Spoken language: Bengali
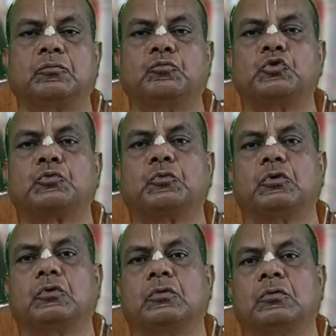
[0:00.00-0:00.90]
পুষ্প
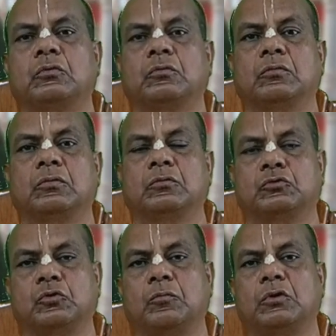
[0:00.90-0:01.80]

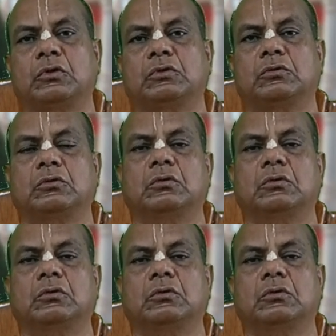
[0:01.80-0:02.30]
সমন্বিত